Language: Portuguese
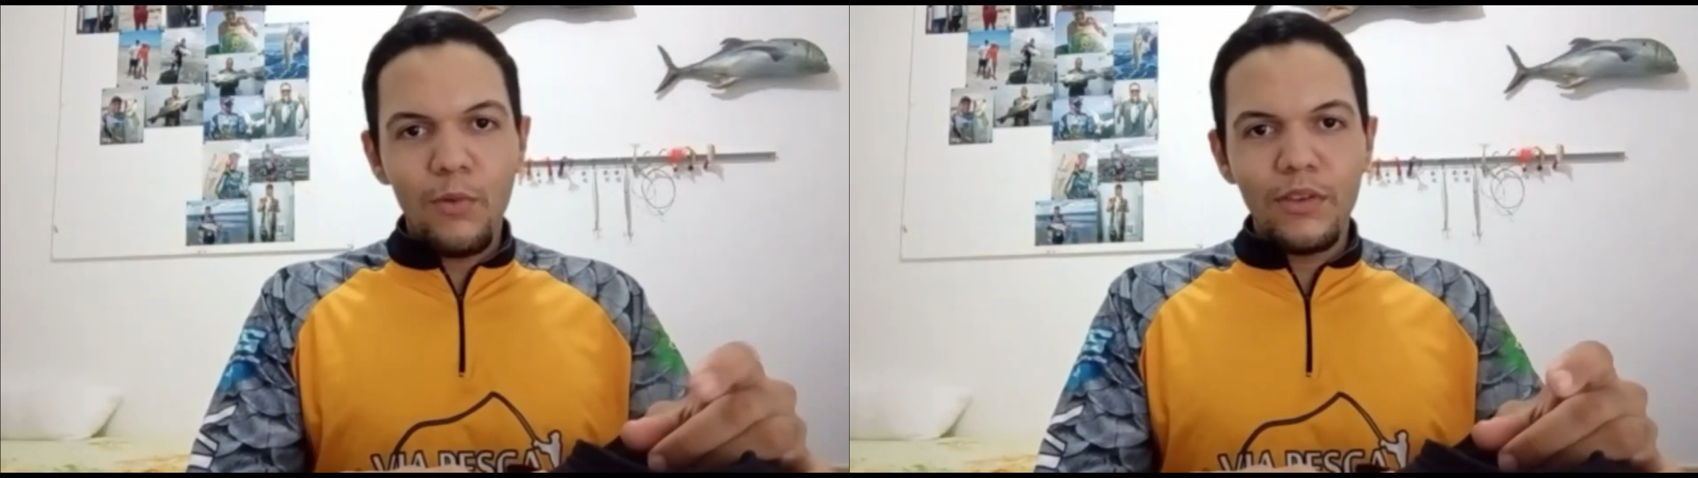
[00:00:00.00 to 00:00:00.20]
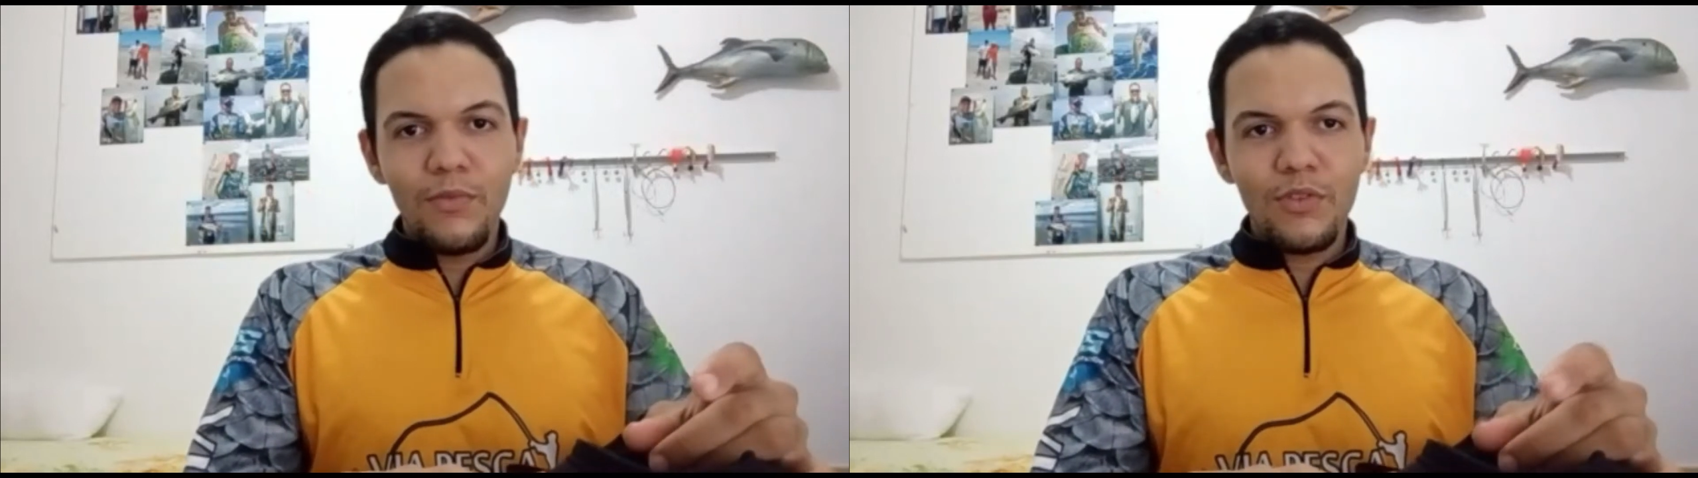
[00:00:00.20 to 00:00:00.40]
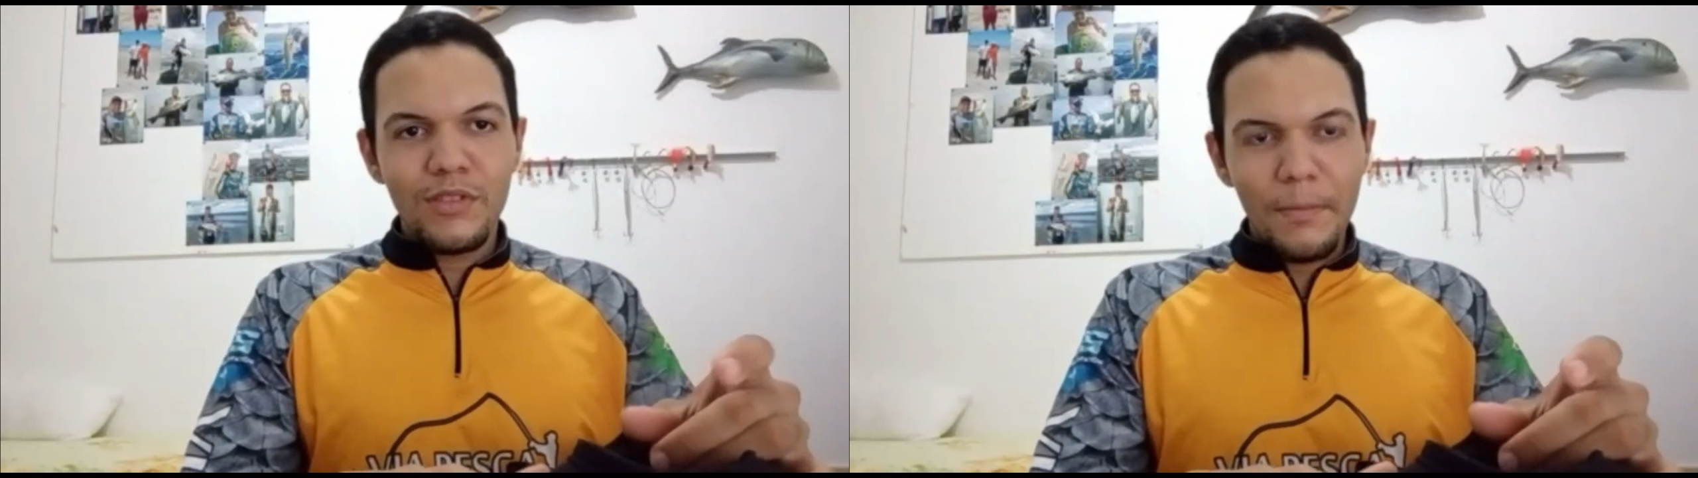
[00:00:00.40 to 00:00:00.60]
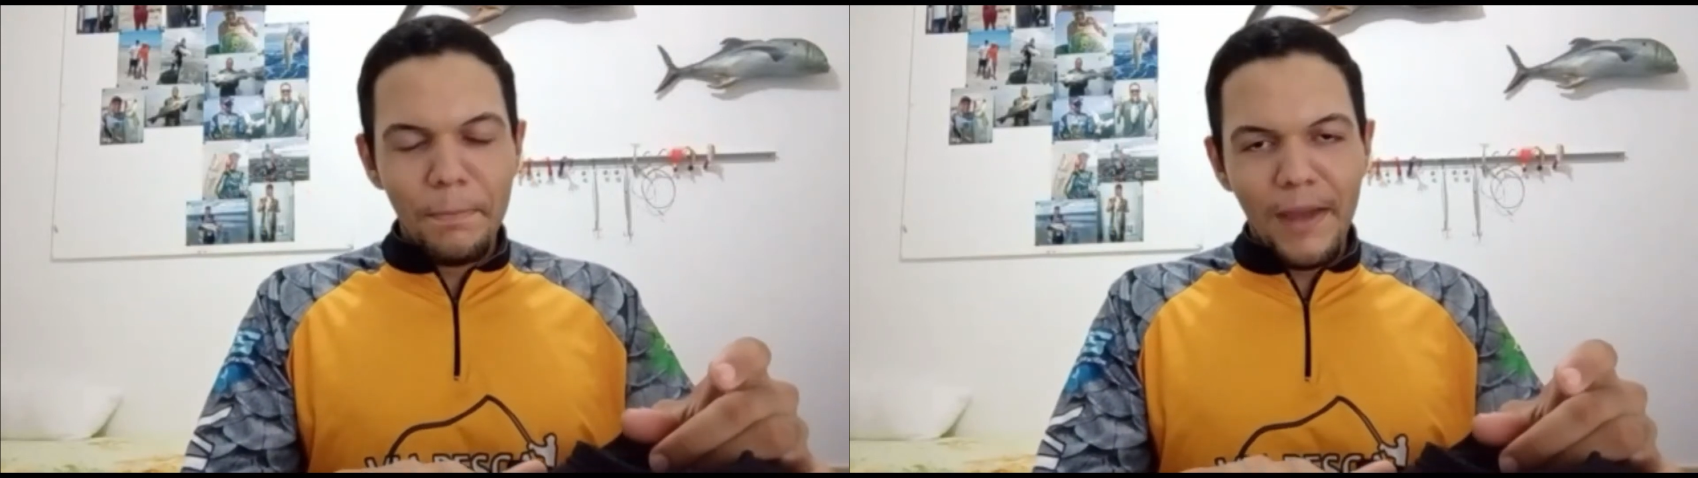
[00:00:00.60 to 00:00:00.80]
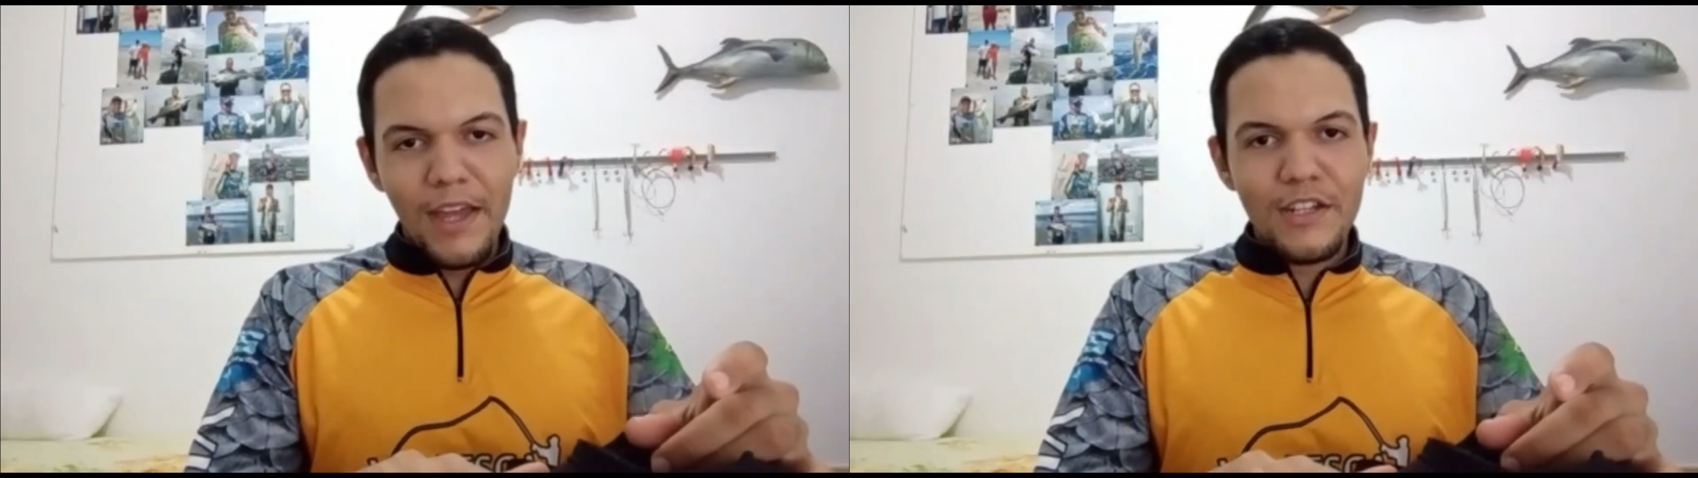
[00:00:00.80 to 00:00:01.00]
onde você
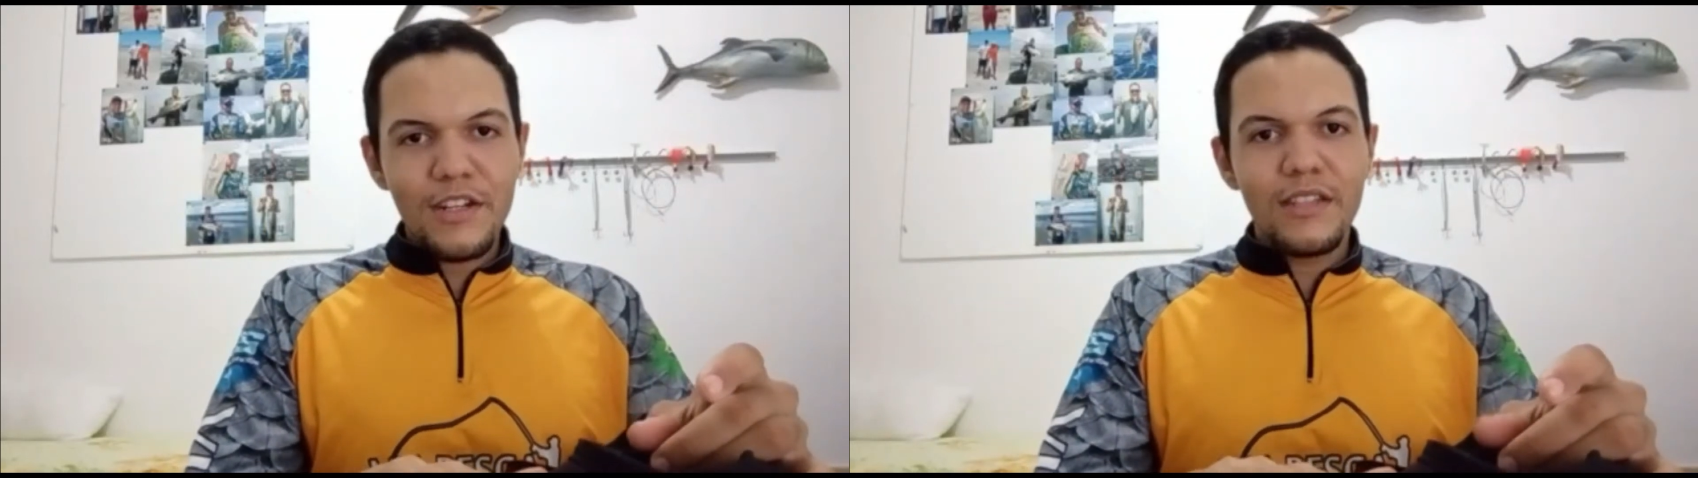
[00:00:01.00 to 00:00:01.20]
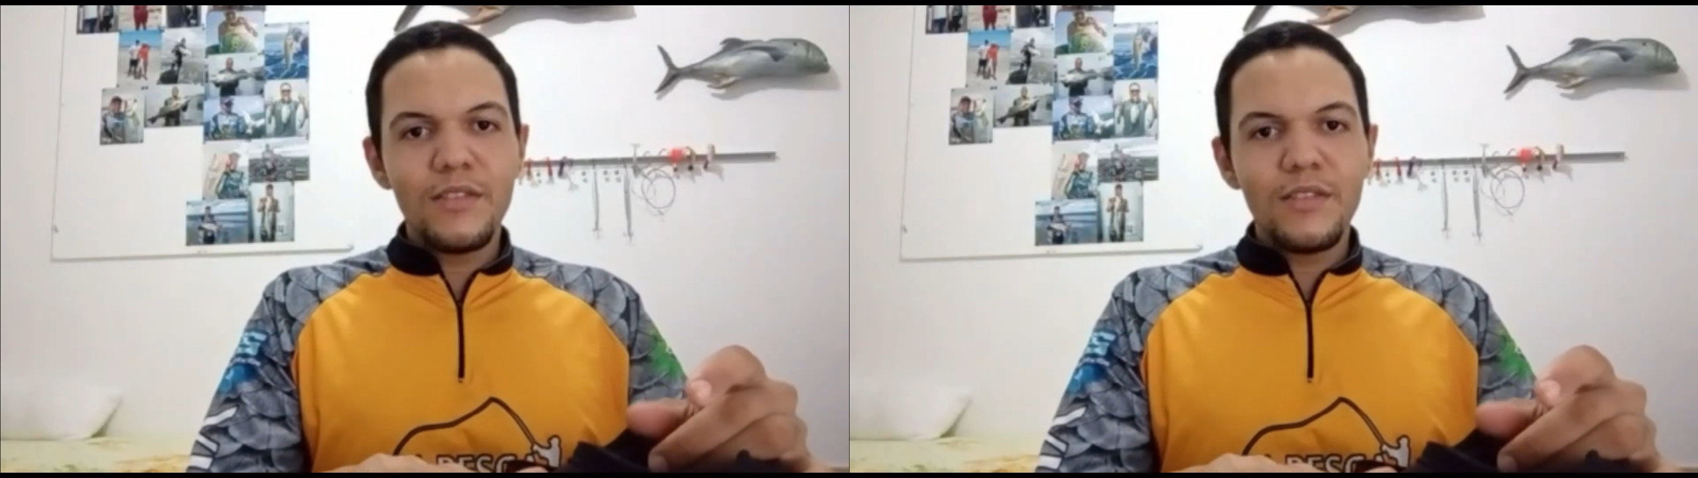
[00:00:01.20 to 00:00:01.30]
pesca,